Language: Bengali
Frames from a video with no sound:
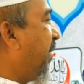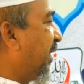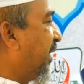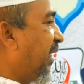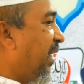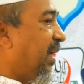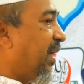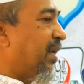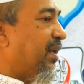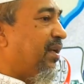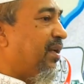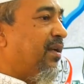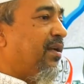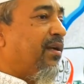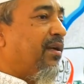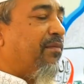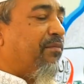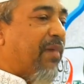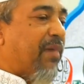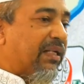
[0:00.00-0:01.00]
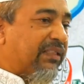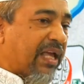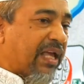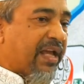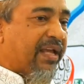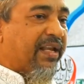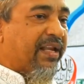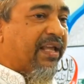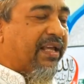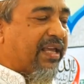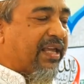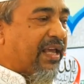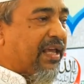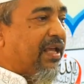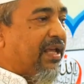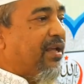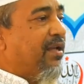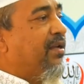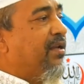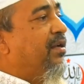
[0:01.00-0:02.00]
আমাদের মাথায় রেখে
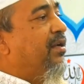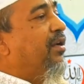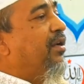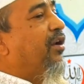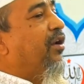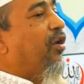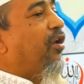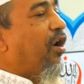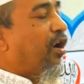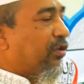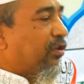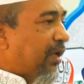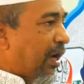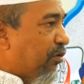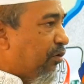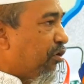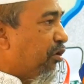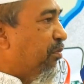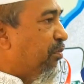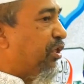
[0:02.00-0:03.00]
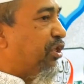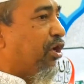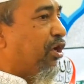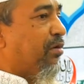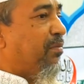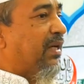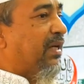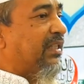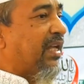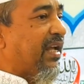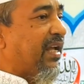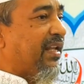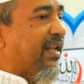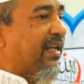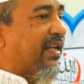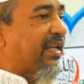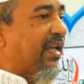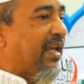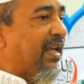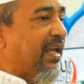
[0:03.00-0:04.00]
লকডাউনের বিষয়ে মাথায়
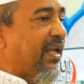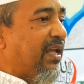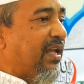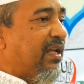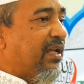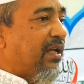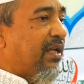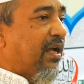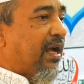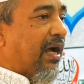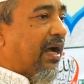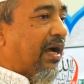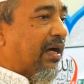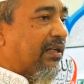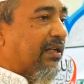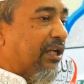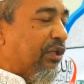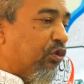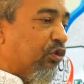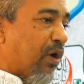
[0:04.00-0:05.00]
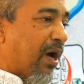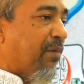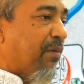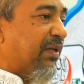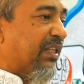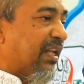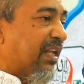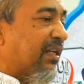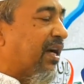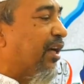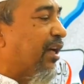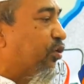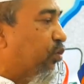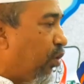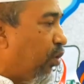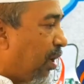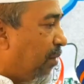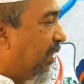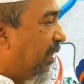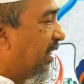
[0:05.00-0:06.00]
রেখে কিন্তু আমাদের
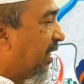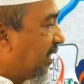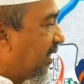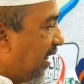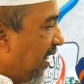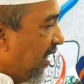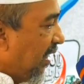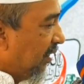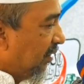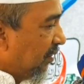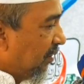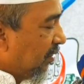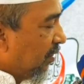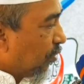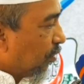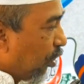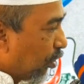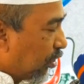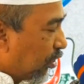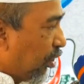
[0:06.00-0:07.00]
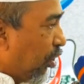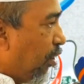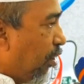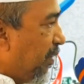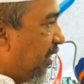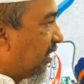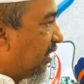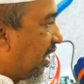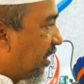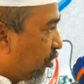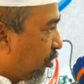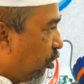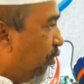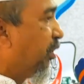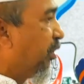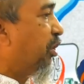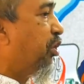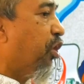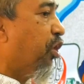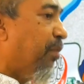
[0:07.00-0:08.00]
কাজগুলো আমাদেরকে করতে হবে
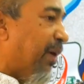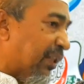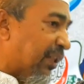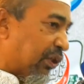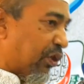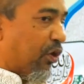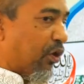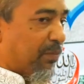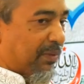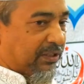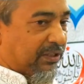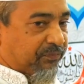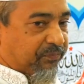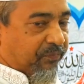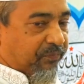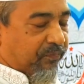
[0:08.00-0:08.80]
স্বাস্থ্যবিধিও মানতে হবে